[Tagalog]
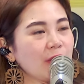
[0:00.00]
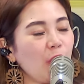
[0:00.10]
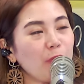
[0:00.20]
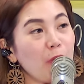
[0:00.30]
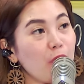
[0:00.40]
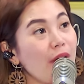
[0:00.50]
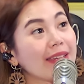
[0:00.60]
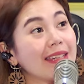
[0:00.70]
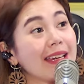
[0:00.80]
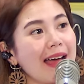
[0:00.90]
kung
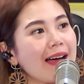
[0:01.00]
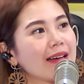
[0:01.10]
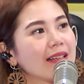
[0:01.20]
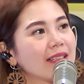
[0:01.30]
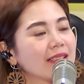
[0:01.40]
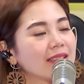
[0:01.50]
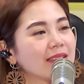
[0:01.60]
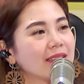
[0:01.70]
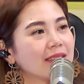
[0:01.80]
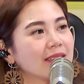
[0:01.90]
pupwede lang,
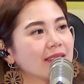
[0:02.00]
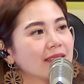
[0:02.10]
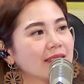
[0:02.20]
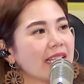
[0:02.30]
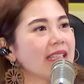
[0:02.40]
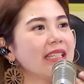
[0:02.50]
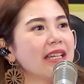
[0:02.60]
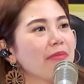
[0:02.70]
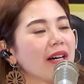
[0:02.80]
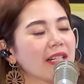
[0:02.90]
na hindi
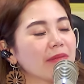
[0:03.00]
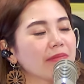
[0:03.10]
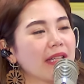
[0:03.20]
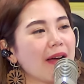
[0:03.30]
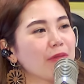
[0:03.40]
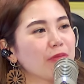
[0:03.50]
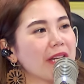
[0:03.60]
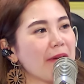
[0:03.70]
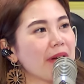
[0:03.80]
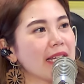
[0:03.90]
na makaramdam yung
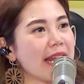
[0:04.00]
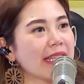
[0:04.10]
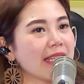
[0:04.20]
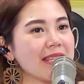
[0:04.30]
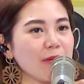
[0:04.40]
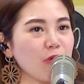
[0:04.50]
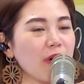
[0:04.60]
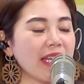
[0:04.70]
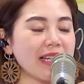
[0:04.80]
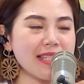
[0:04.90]
minamahal natin sa
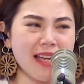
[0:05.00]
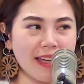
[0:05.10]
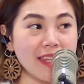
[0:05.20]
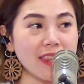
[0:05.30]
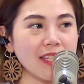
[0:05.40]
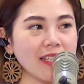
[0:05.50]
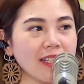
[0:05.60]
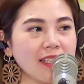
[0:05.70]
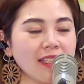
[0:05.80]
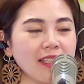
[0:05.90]
buhay ng sakit
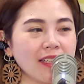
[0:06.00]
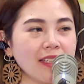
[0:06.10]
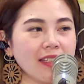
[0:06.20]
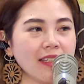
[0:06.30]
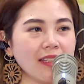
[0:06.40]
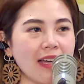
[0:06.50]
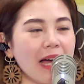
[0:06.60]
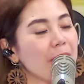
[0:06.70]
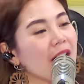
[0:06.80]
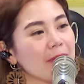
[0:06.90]

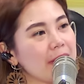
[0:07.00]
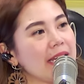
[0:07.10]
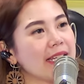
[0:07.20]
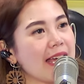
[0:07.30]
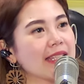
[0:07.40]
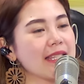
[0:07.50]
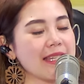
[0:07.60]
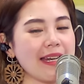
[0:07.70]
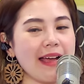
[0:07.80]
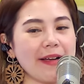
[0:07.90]
habang kapiling natin
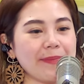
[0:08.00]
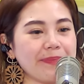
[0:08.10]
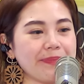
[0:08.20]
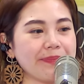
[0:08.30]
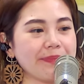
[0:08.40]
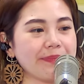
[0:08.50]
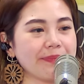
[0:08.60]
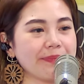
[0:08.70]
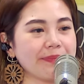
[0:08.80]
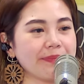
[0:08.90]
sila.
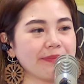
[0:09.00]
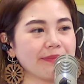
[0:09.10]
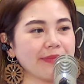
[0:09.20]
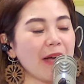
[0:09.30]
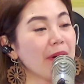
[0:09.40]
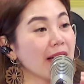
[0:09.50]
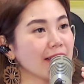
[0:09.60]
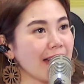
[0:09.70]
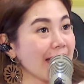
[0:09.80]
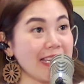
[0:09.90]

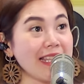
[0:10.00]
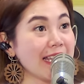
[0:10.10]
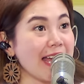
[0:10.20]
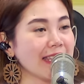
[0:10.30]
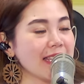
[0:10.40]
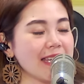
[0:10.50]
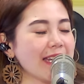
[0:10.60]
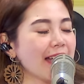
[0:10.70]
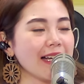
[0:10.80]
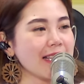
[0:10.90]
Habang nakikita natin
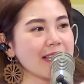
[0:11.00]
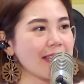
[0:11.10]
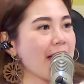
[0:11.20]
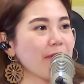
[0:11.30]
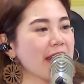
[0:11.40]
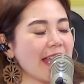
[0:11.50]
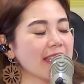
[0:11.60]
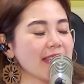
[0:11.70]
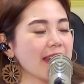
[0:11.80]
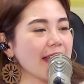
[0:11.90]
sila, nakakasama
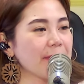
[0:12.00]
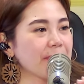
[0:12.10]
natin sila.